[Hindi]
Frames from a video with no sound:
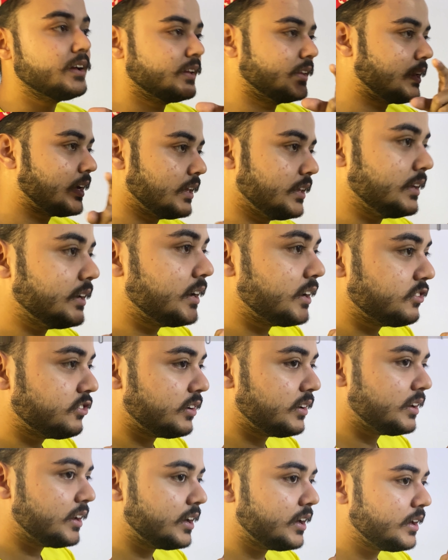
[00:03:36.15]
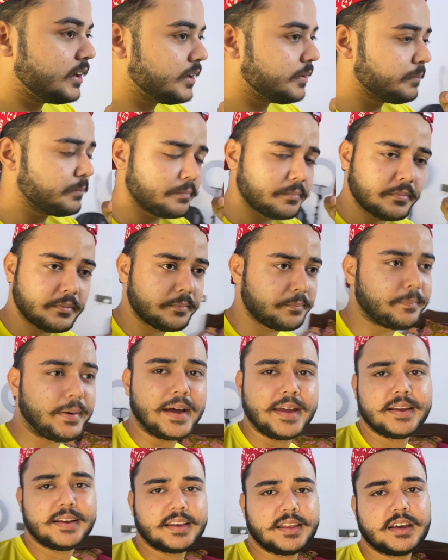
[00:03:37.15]
नानी घर चलना है
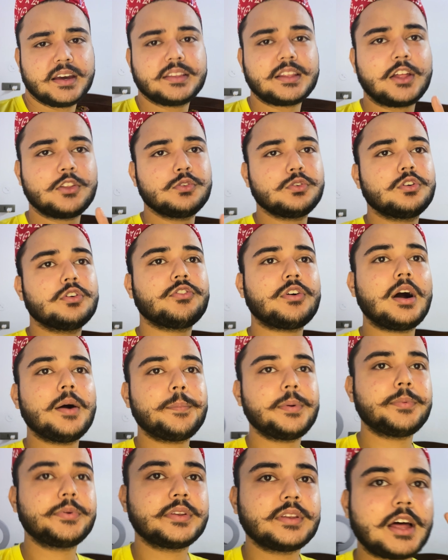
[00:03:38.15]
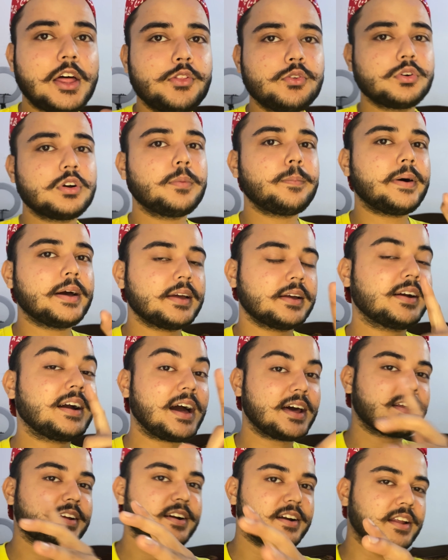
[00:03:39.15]
बाइक लेके नानू को वहाँ पर फिर नानू का बाइक
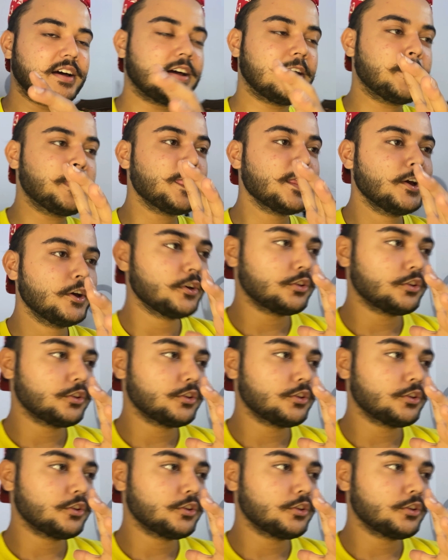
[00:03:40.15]
कार खड़ा है